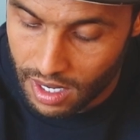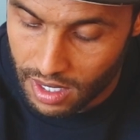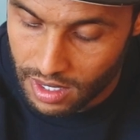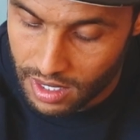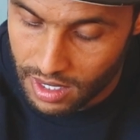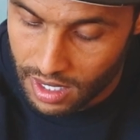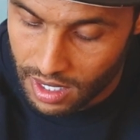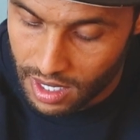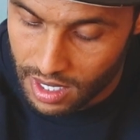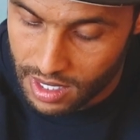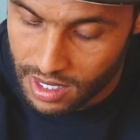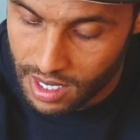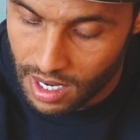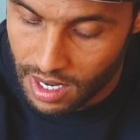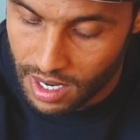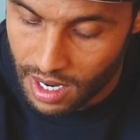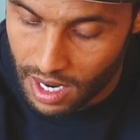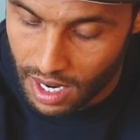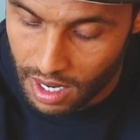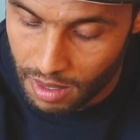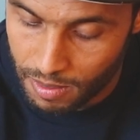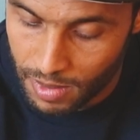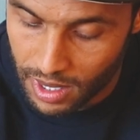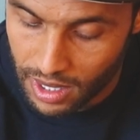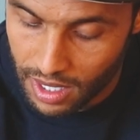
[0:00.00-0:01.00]
تنازلنا
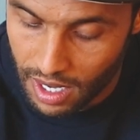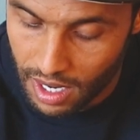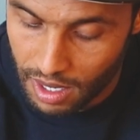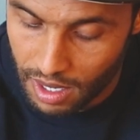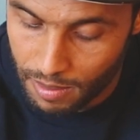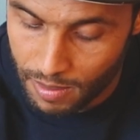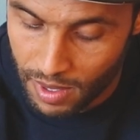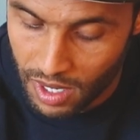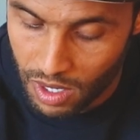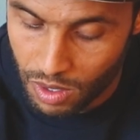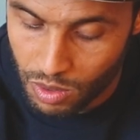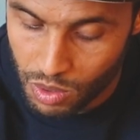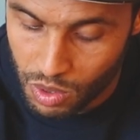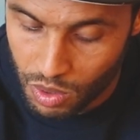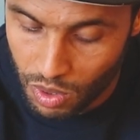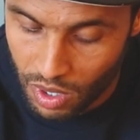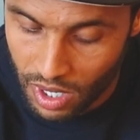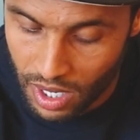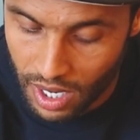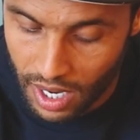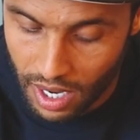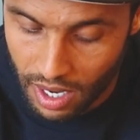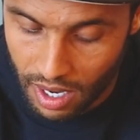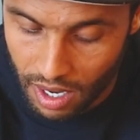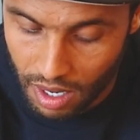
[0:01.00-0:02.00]
عن مطالبنا
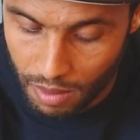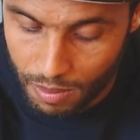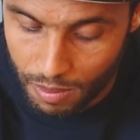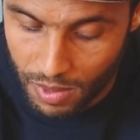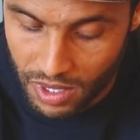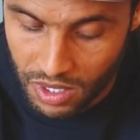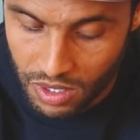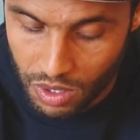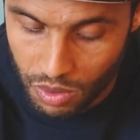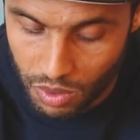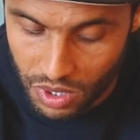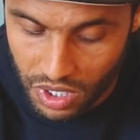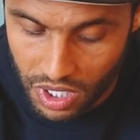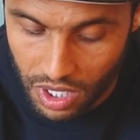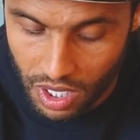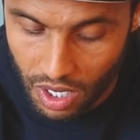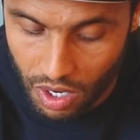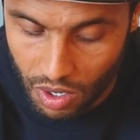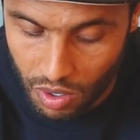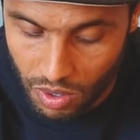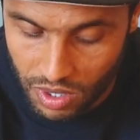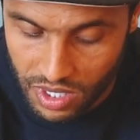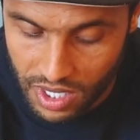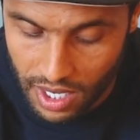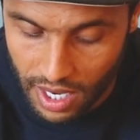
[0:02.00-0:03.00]
نزولا عن رغبة
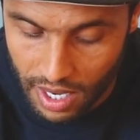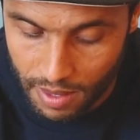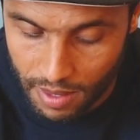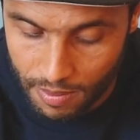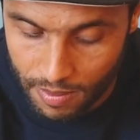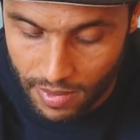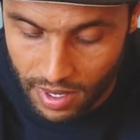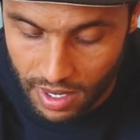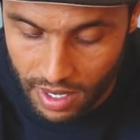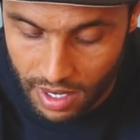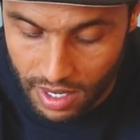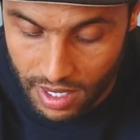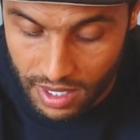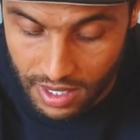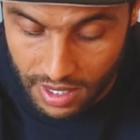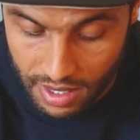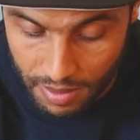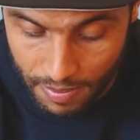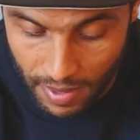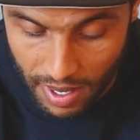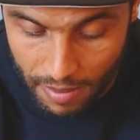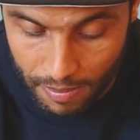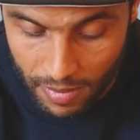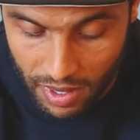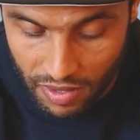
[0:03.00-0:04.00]
وتدخل
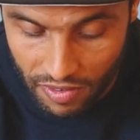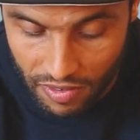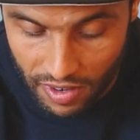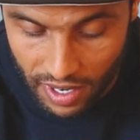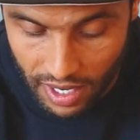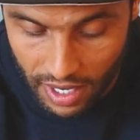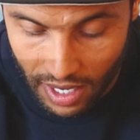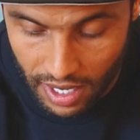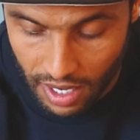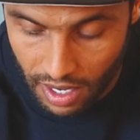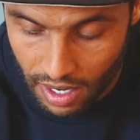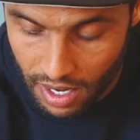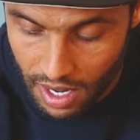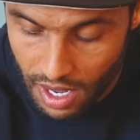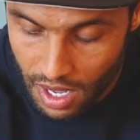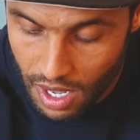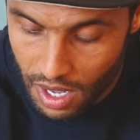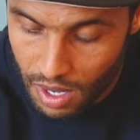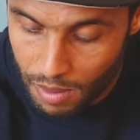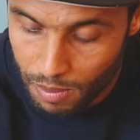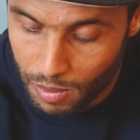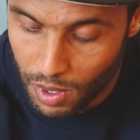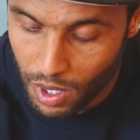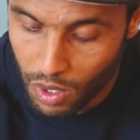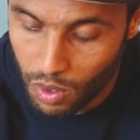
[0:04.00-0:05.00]
سي محمد فاخر
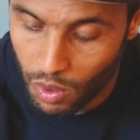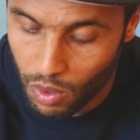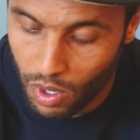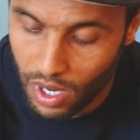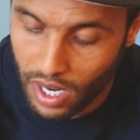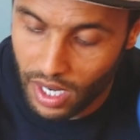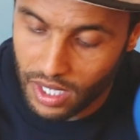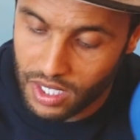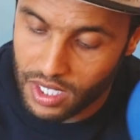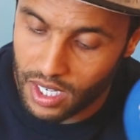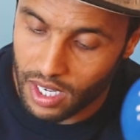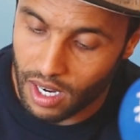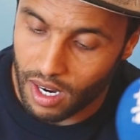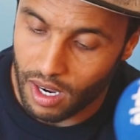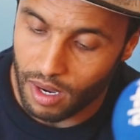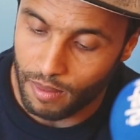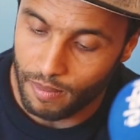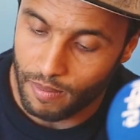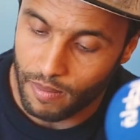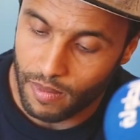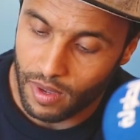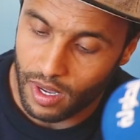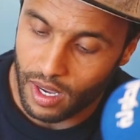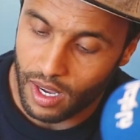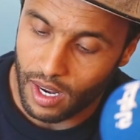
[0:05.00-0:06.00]
بكل
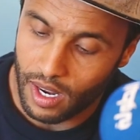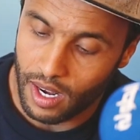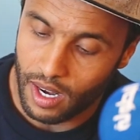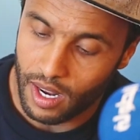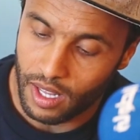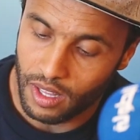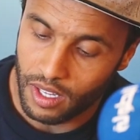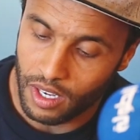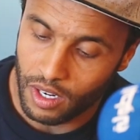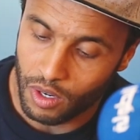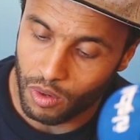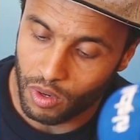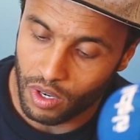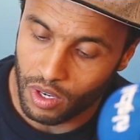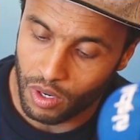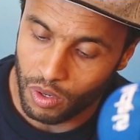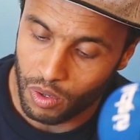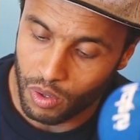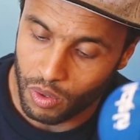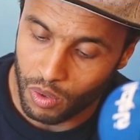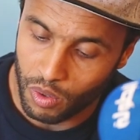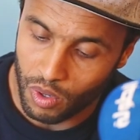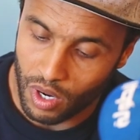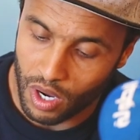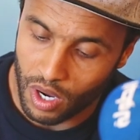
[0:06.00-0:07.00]
احترام الذي
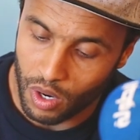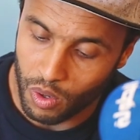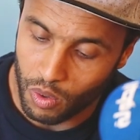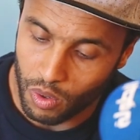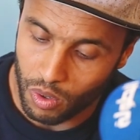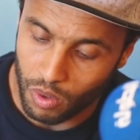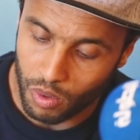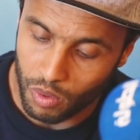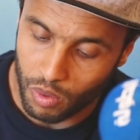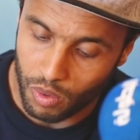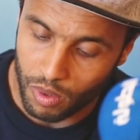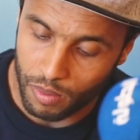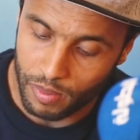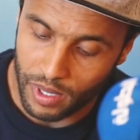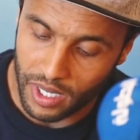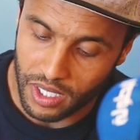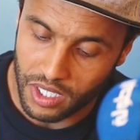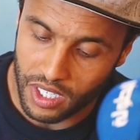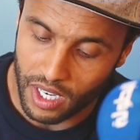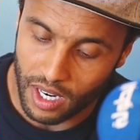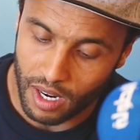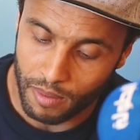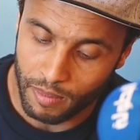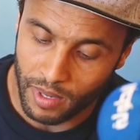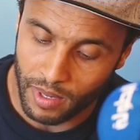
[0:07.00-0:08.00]
نكنه له
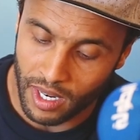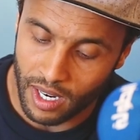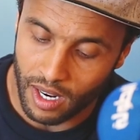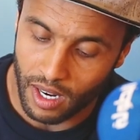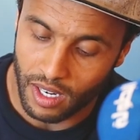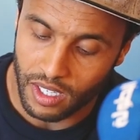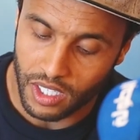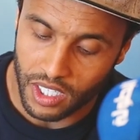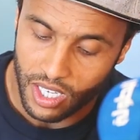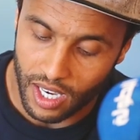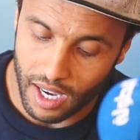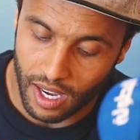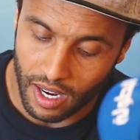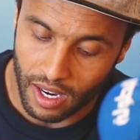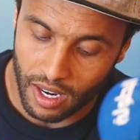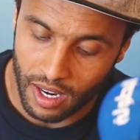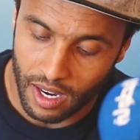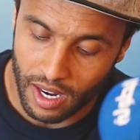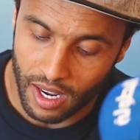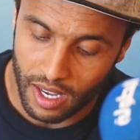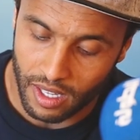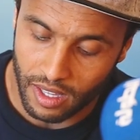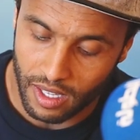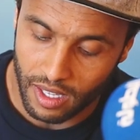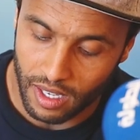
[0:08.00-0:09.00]
وباحترامنا لشعار
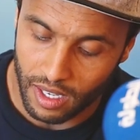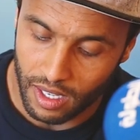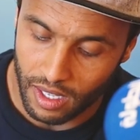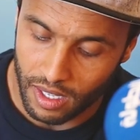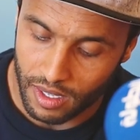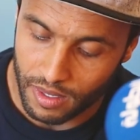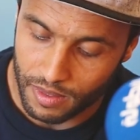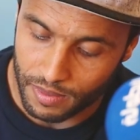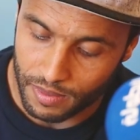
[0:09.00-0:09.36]
النادي